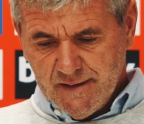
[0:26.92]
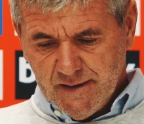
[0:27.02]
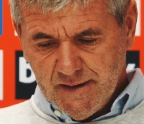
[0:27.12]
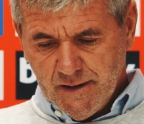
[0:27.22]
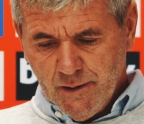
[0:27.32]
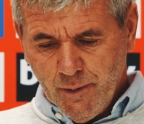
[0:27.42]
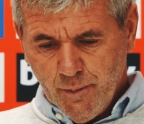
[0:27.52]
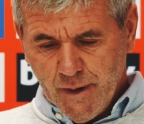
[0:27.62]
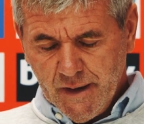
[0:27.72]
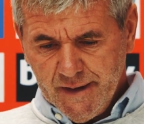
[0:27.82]
die
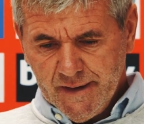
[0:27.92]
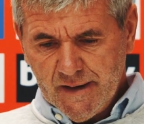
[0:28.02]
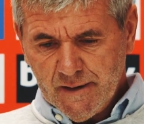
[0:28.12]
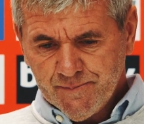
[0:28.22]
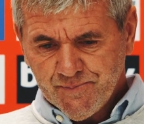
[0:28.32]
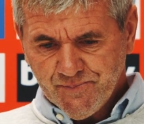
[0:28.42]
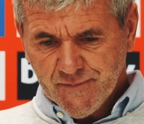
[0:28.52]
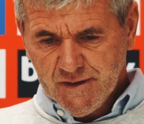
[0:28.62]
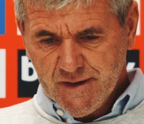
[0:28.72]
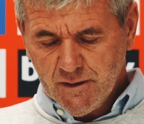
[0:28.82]
Berliner
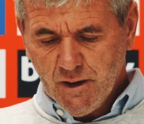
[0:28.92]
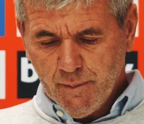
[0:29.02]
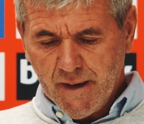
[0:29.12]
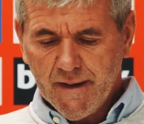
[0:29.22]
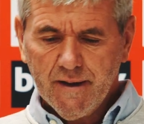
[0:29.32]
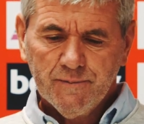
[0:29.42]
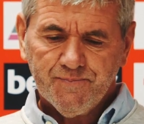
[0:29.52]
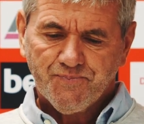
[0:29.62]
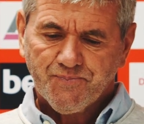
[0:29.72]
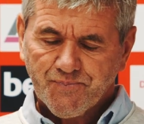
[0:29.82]
sind dabei,
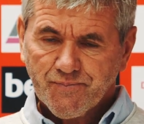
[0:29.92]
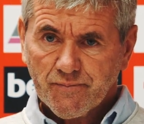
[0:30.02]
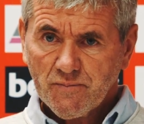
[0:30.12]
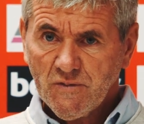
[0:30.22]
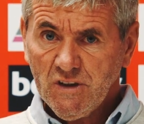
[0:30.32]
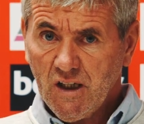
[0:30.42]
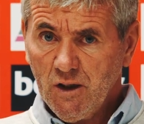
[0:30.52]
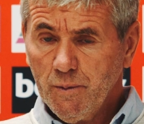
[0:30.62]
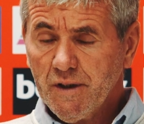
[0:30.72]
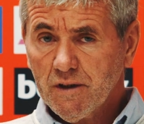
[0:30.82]

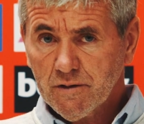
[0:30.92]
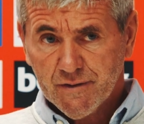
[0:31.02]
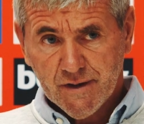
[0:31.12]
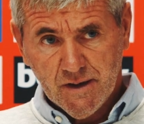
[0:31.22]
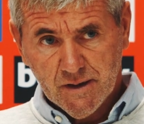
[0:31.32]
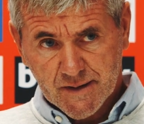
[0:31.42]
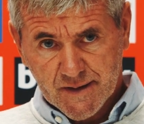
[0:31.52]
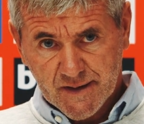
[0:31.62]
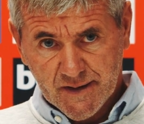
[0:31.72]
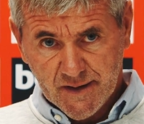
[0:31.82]
glaube ich
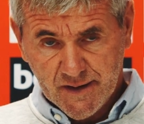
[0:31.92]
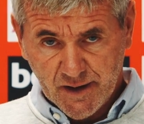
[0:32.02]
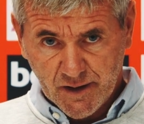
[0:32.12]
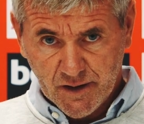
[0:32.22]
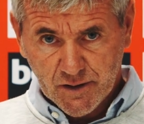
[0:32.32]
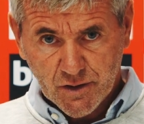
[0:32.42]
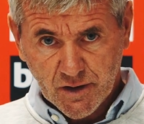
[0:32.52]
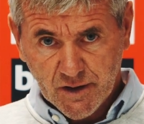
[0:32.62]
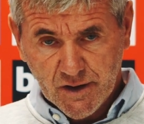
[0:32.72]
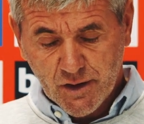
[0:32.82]
jedenfalls, äh, in die
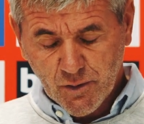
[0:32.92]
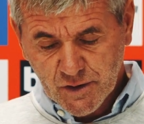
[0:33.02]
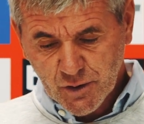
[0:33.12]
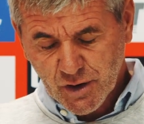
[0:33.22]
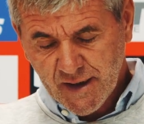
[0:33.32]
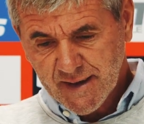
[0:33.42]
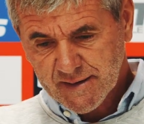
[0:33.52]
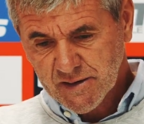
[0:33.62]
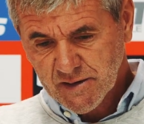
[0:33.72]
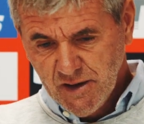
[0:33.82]
richtige Richtung zu
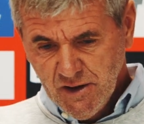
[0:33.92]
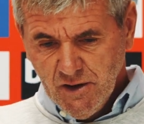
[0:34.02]
starten.